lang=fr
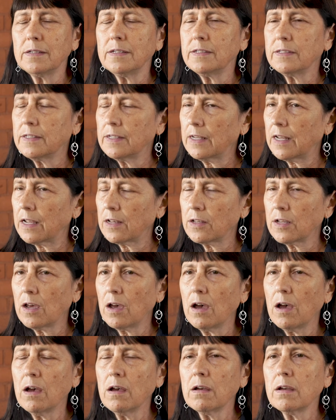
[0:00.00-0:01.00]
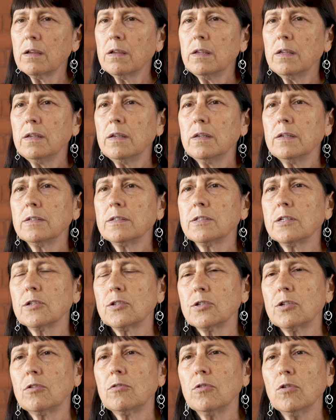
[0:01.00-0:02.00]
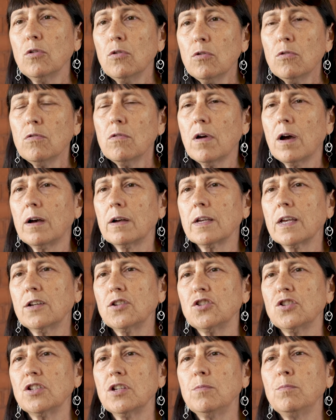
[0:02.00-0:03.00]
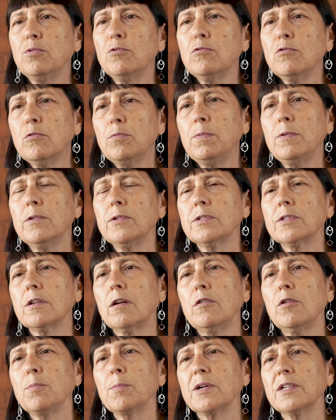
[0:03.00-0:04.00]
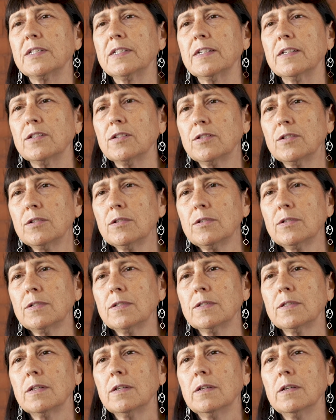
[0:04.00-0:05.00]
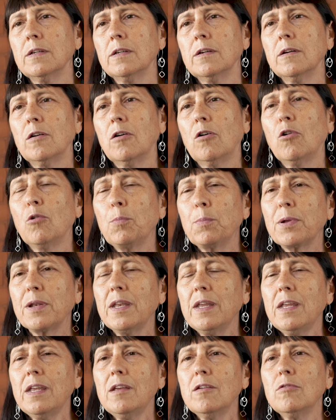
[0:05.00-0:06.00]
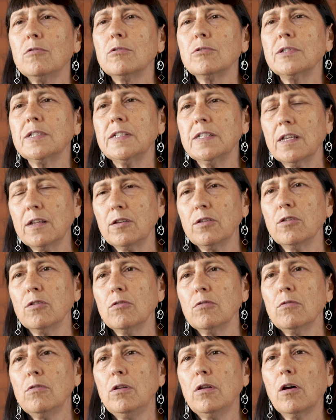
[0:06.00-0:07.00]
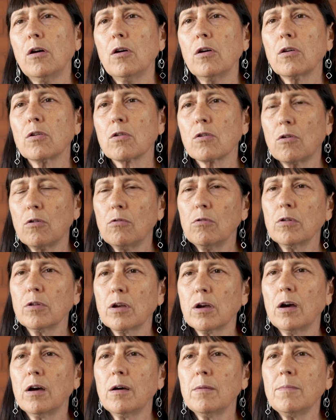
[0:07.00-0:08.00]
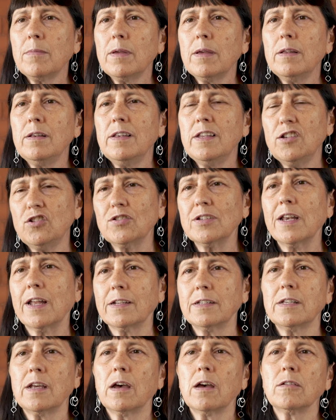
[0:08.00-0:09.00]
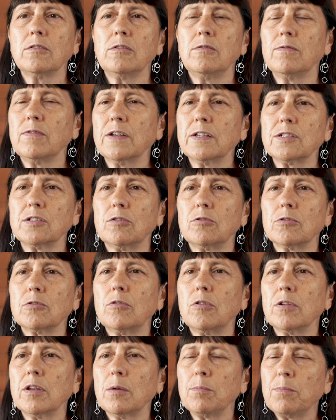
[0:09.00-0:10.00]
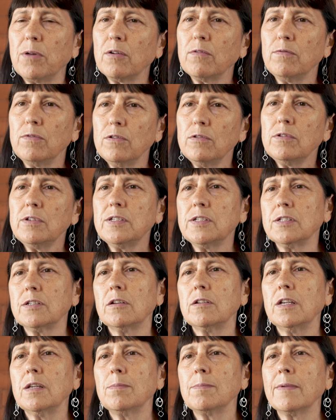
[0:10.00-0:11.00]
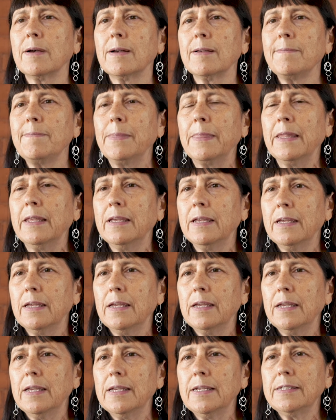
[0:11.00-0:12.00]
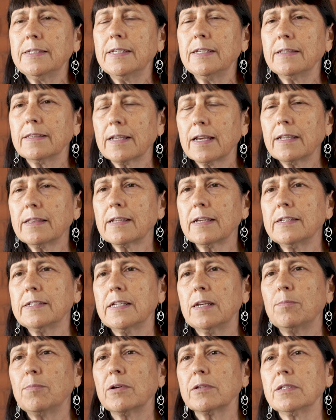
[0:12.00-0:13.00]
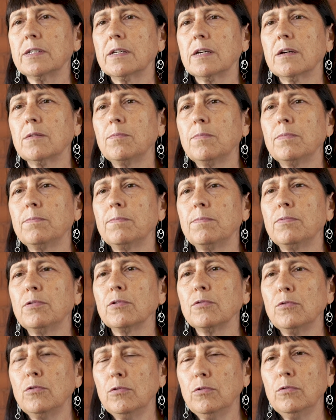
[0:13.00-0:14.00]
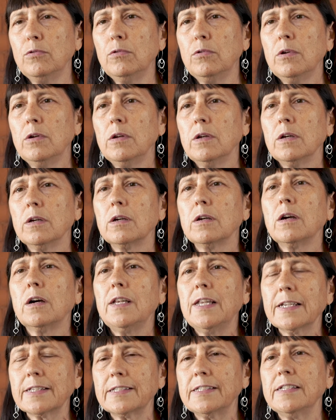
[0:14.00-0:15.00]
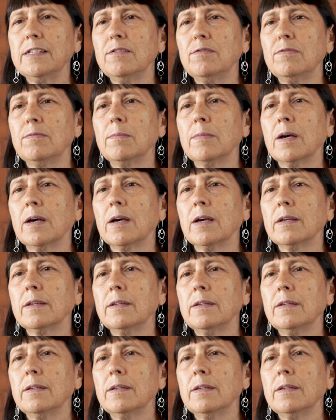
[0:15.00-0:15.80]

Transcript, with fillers: les sénateurs, se sont, eux, engagés beaucoup plus dans le processus, ont pris au sérieux leur rôle comme législateurs d'une façon qu'on n'a pas vue historiquement. Et c'est très, très important pour nous, collectivement,